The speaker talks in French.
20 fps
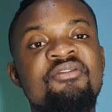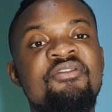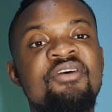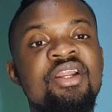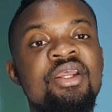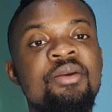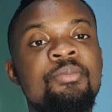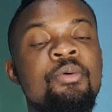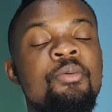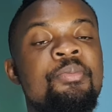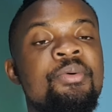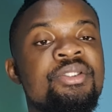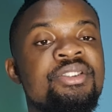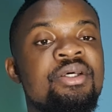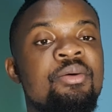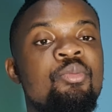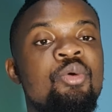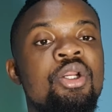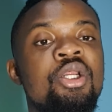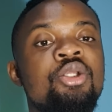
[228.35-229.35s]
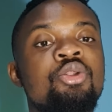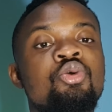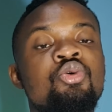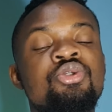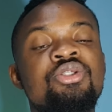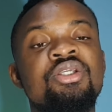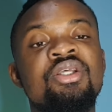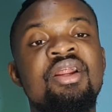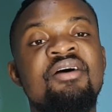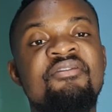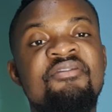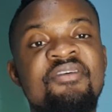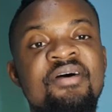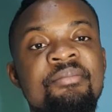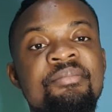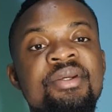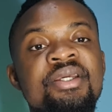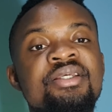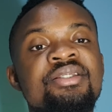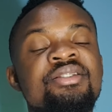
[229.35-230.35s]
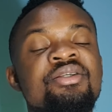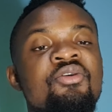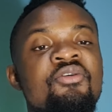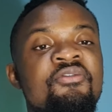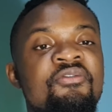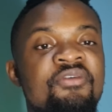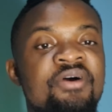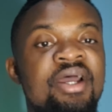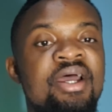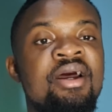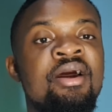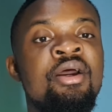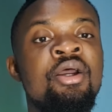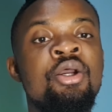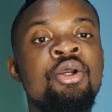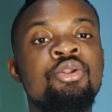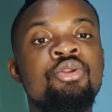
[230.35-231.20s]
Fali Poupa et Samuel Eto'o, c'est la famille, c'est le frère.